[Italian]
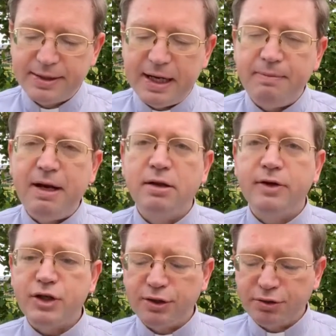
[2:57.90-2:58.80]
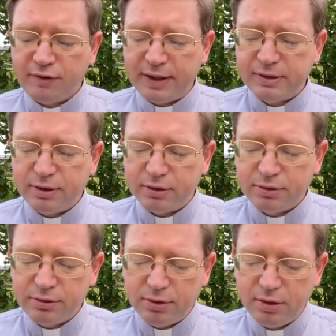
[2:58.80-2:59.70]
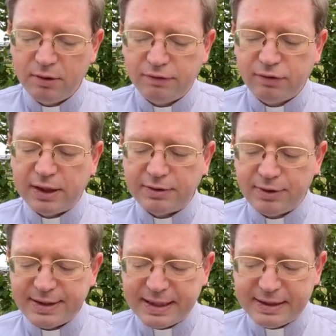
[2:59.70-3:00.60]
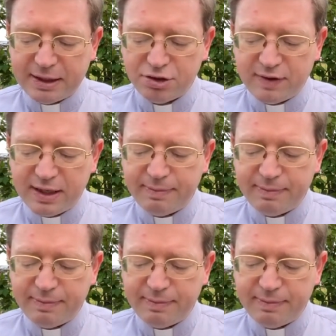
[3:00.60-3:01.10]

Nel 1998 fu canonizzata da Giovanni